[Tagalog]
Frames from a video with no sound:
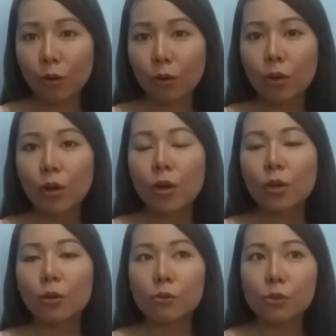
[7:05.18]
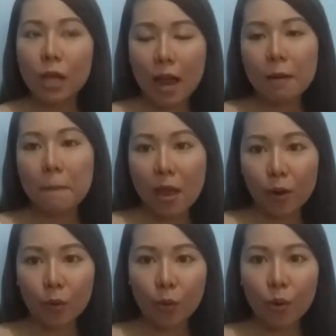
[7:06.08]
ako kung saan
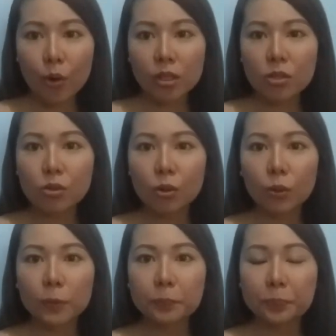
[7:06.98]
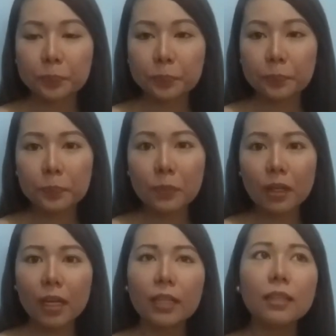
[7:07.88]
meron. So,
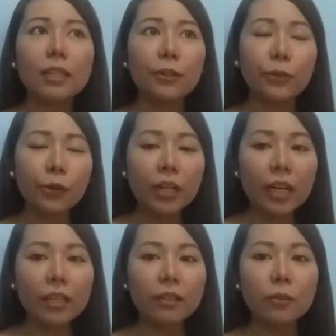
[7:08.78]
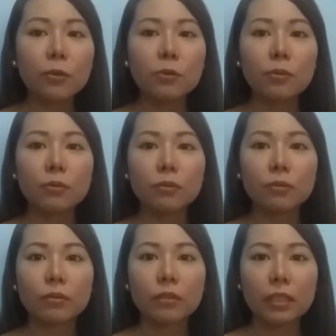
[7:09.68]
and tinanong ko rin kung
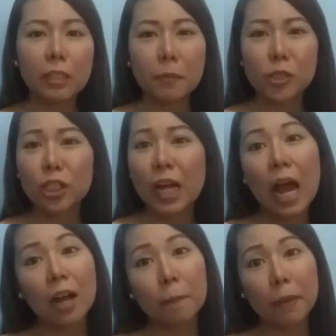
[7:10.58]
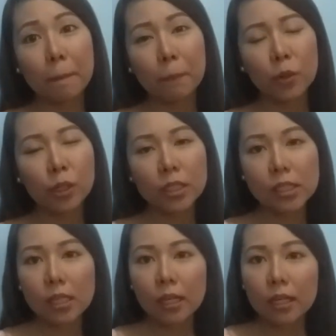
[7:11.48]
hindi ba siya
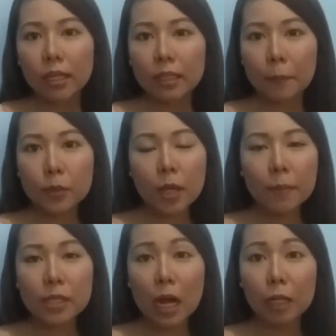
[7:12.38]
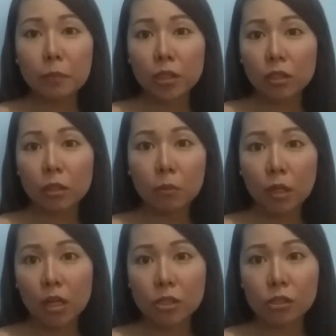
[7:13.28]
nakaka-pimples. Tapos sabi sa akin, mineral
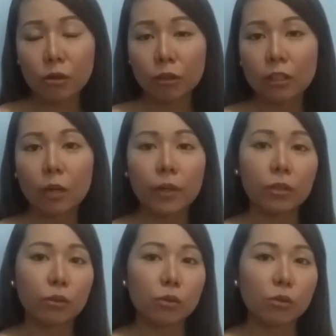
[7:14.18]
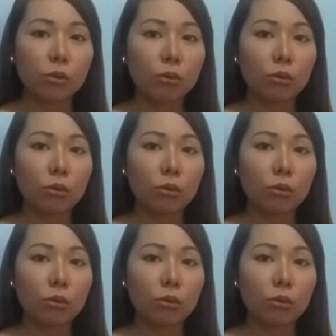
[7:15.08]
blush on daw ito. So,